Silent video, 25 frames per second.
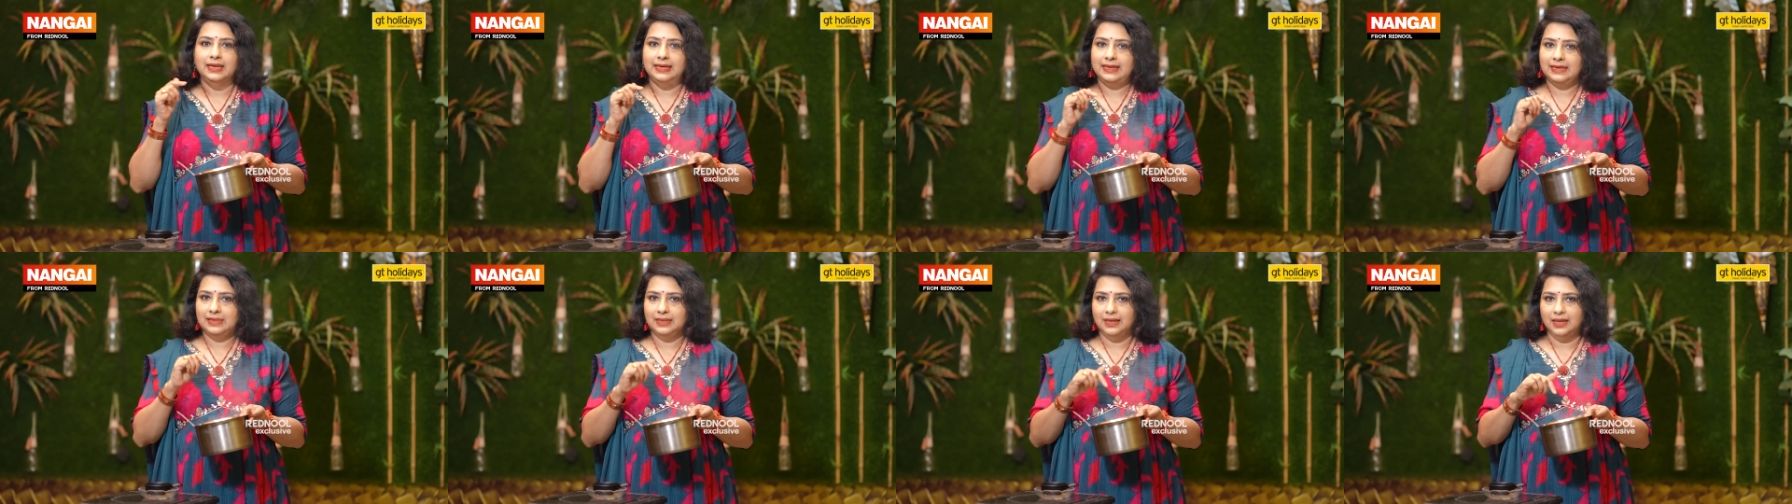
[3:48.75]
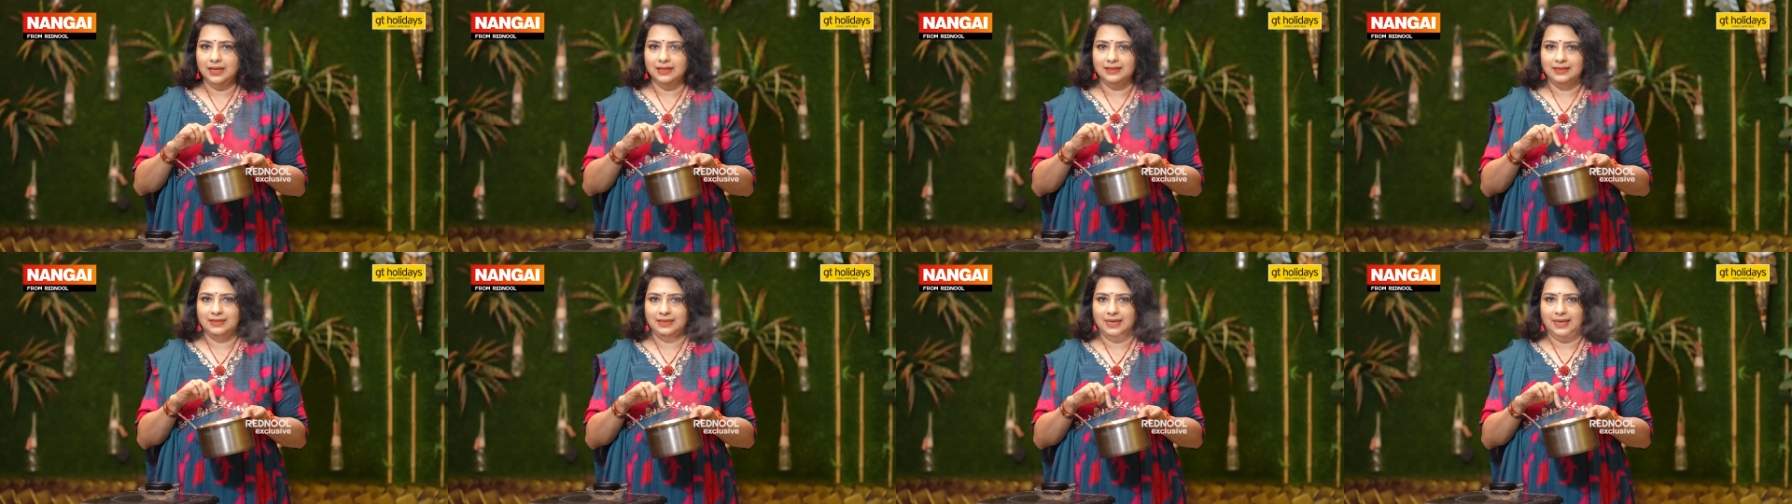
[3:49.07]

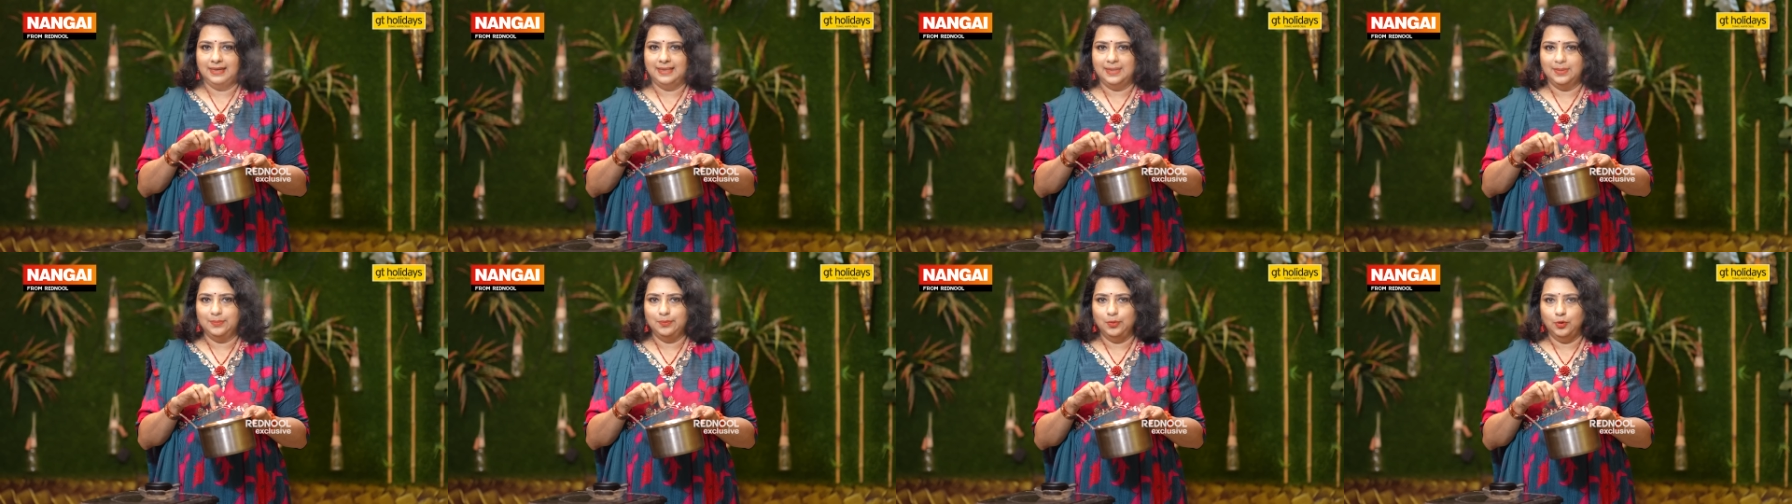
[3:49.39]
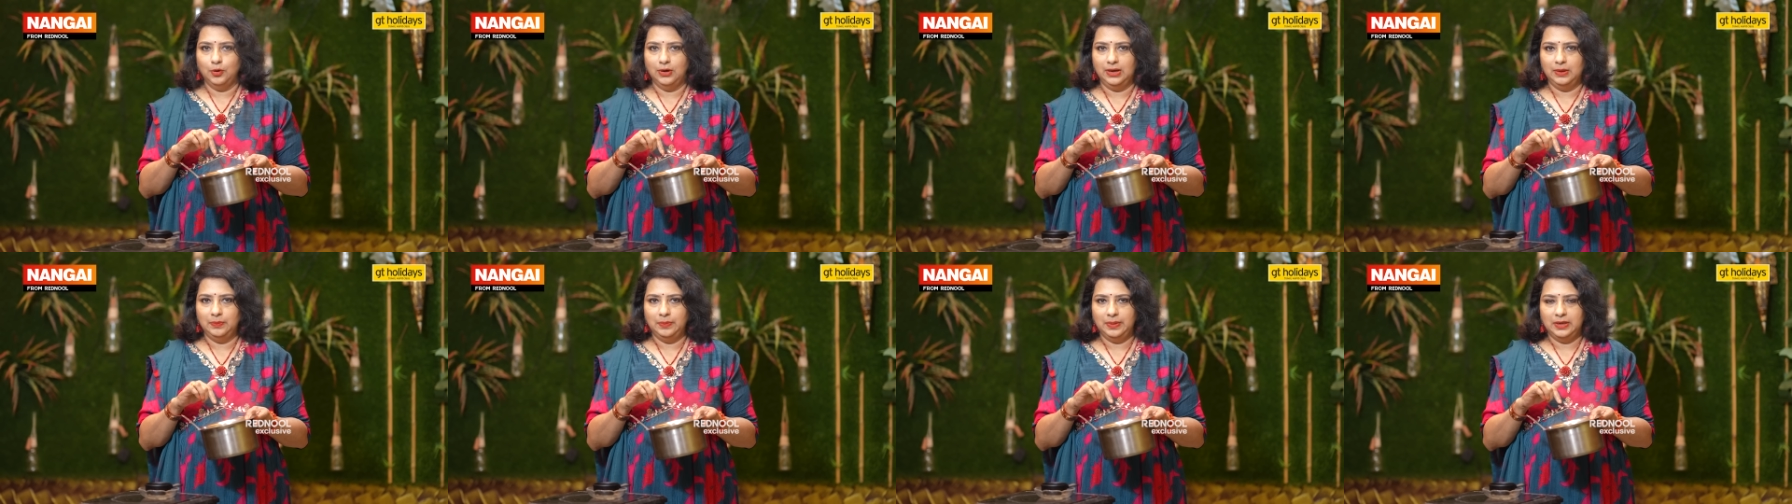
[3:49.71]
இல்லைனா அதை நல்லா
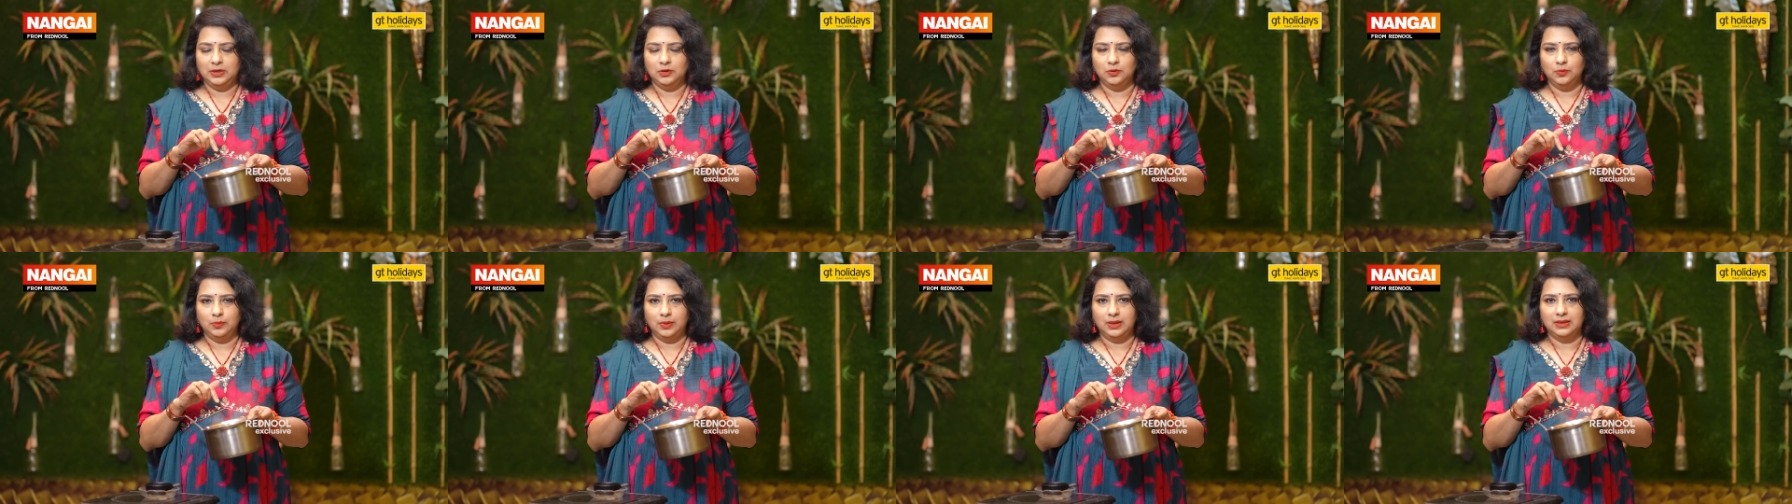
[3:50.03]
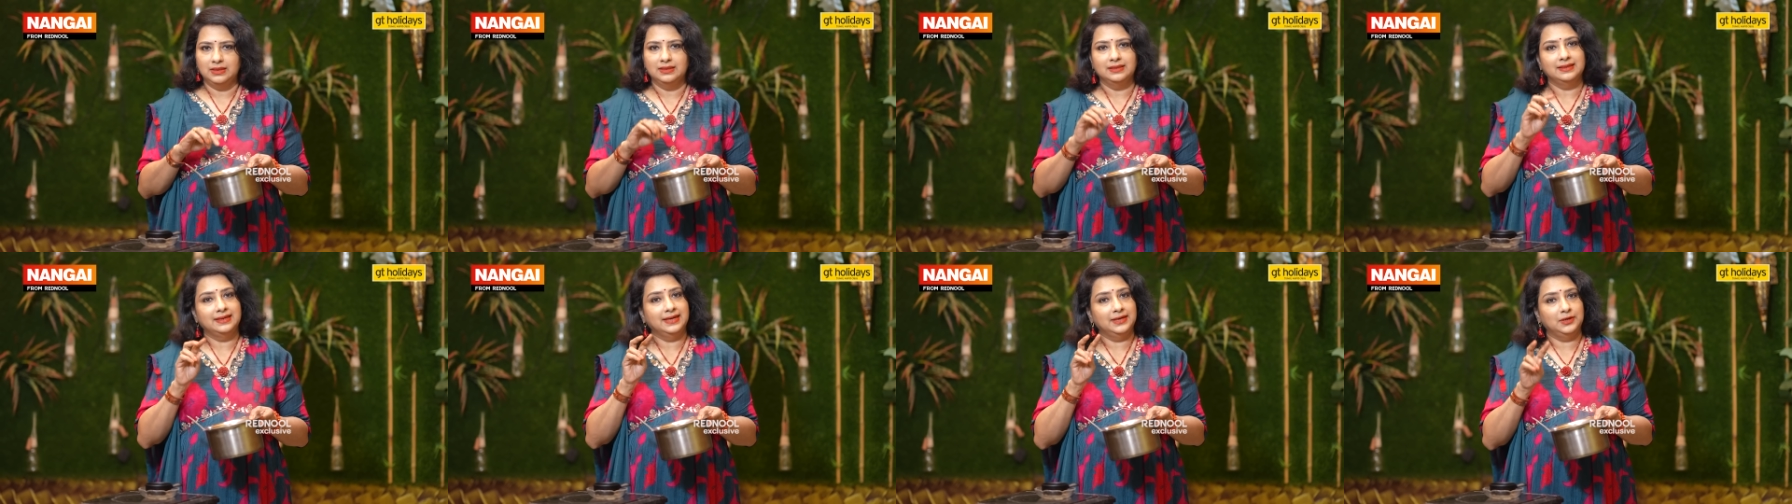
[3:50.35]
பாயில் பண்ணுமா
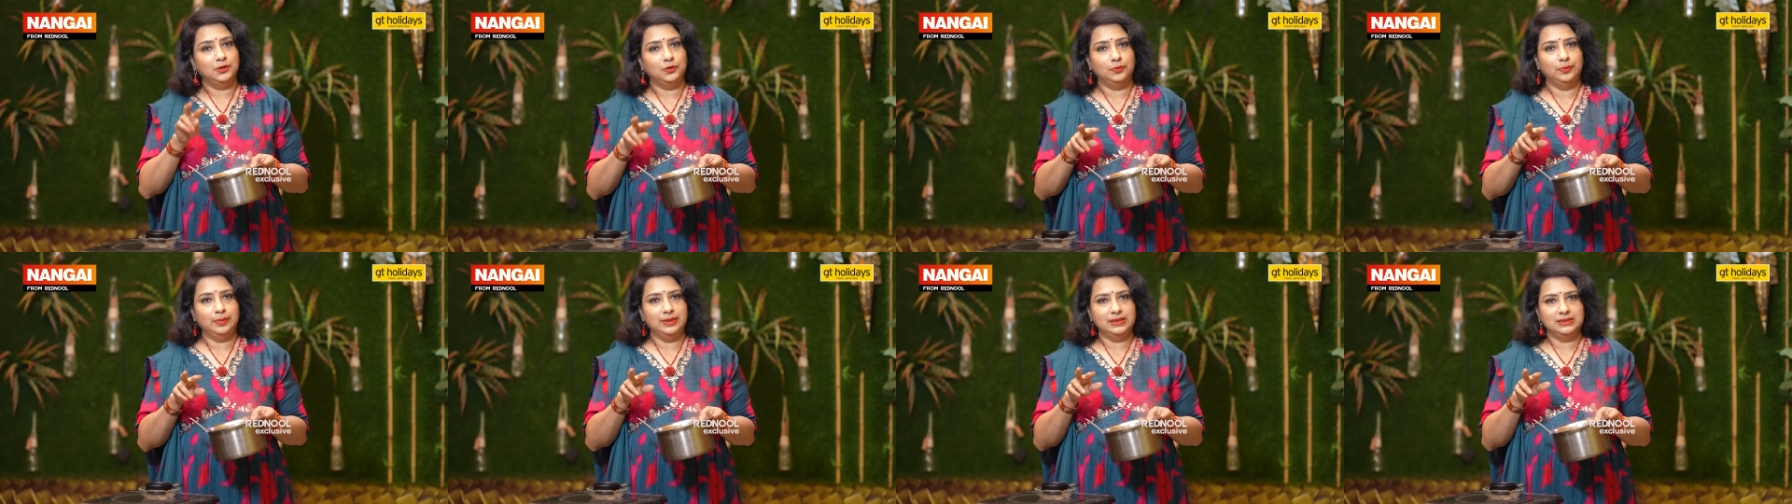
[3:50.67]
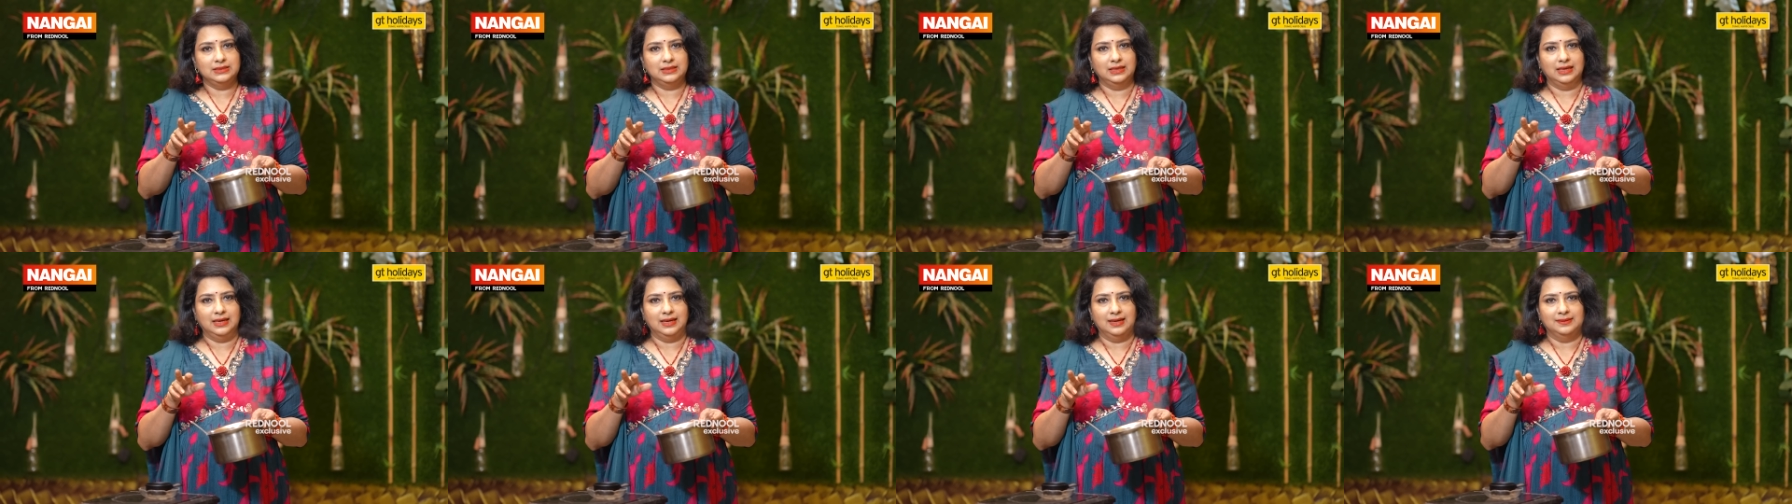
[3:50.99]
ரெண்டுமே
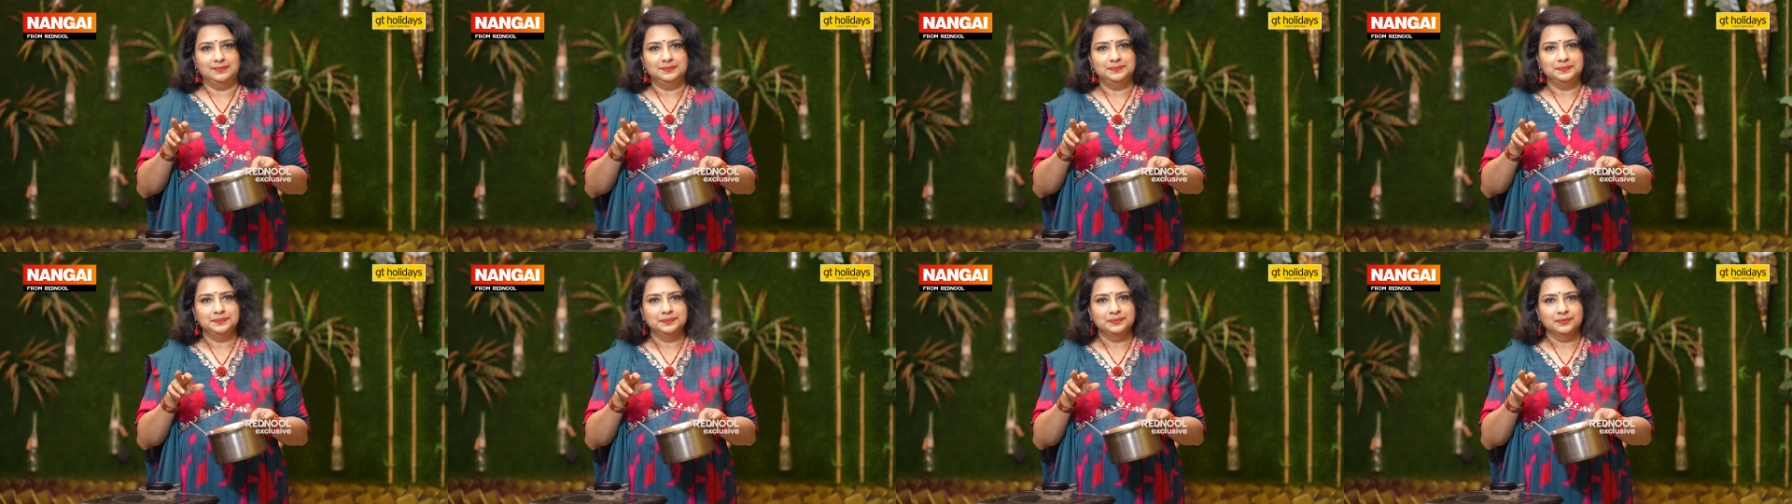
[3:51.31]
செய்யலாம்